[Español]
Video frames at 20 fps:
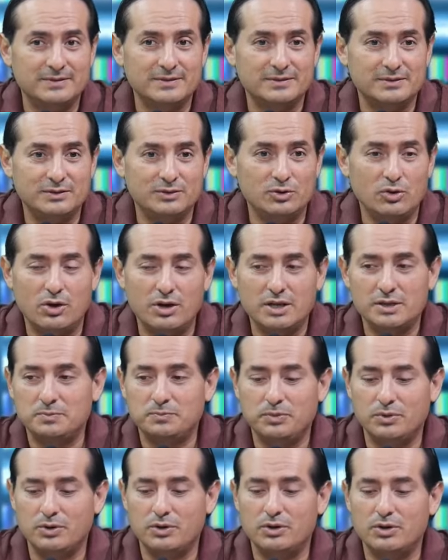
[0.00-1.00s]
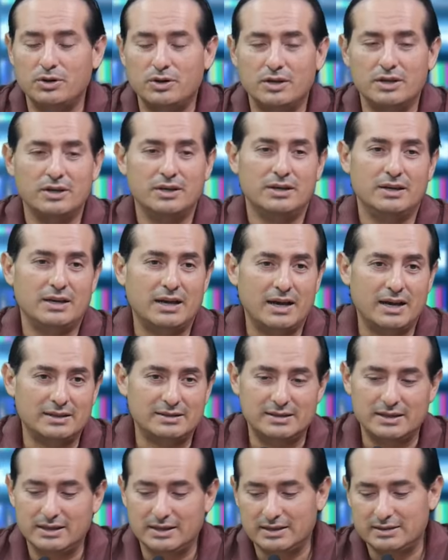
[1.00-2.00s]
No es por
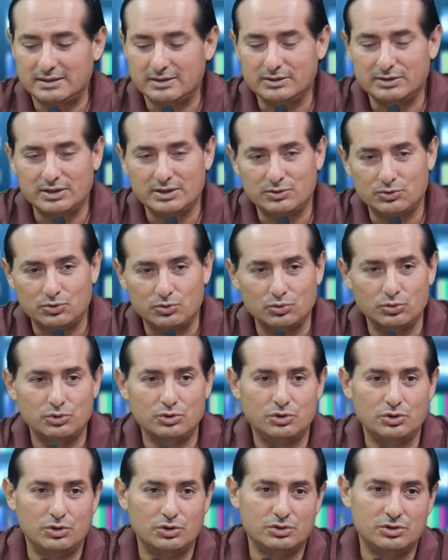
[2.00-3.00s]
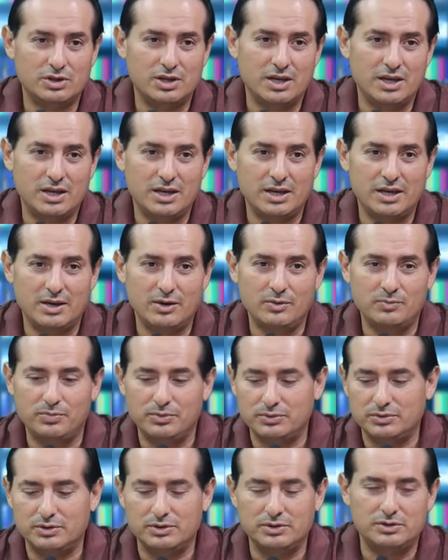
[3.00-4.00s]
hacer estos estudios de
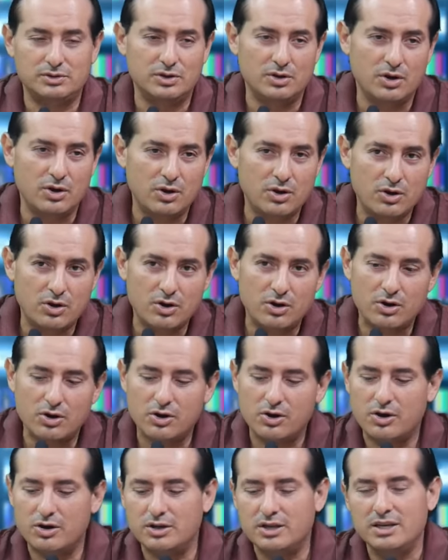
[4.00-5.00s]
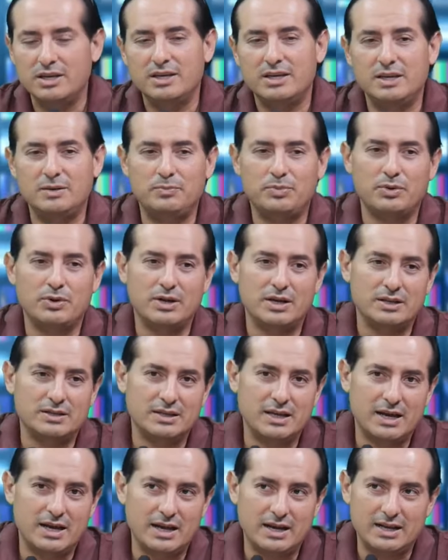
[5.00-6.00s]
oposición y por
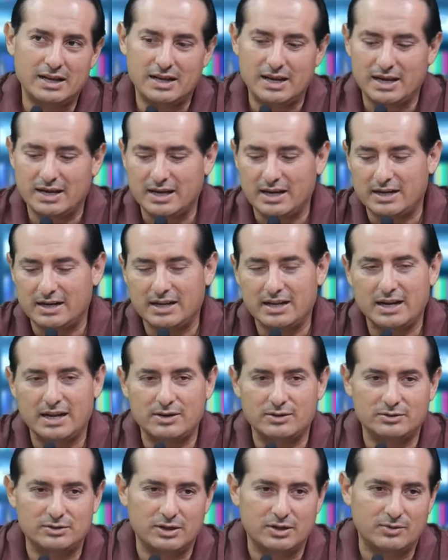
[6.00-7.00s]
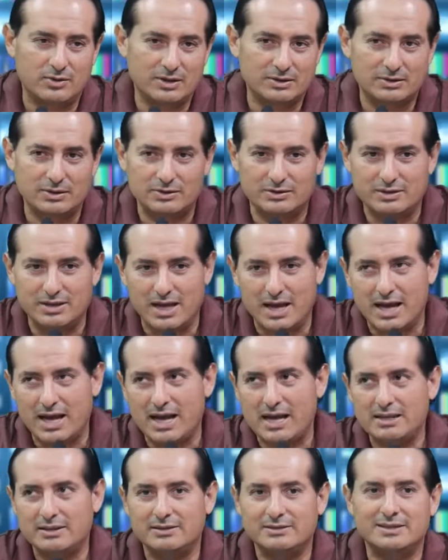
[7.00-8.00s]
andar en la carrera no sé cuántos
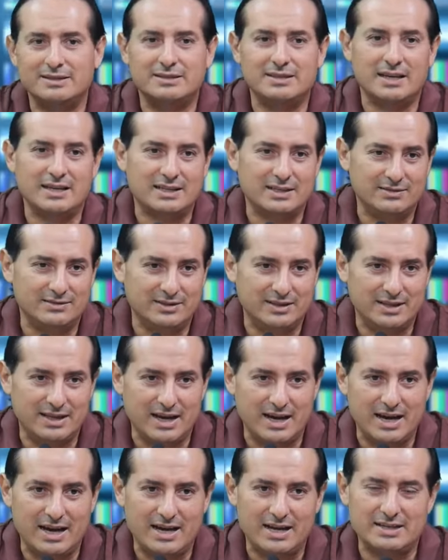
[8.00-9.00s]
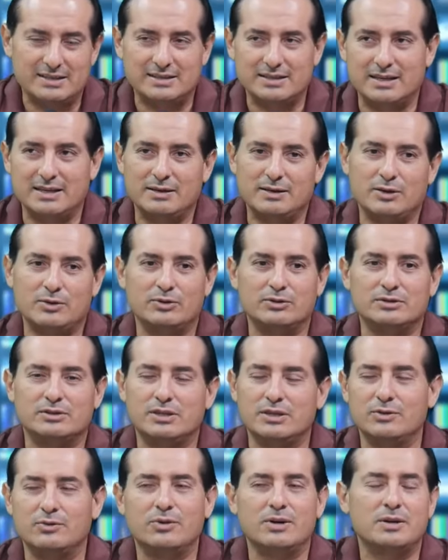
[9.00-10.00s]
años y sacrificarse con
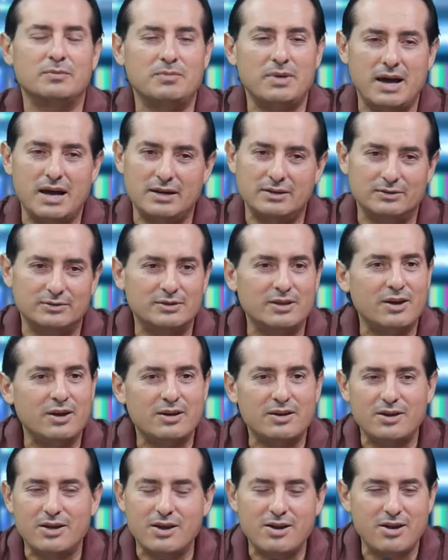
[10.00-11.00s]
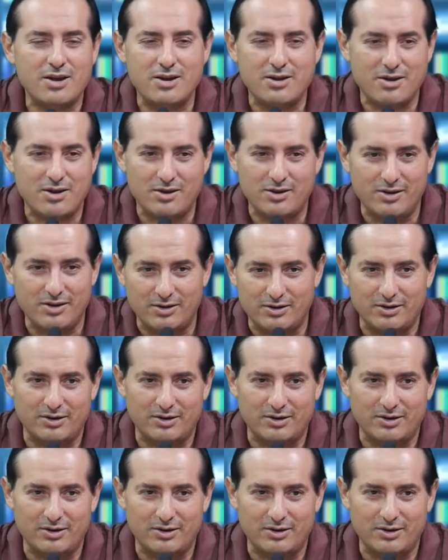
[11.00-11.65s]
cinco hermanos. no, no, no, no, no.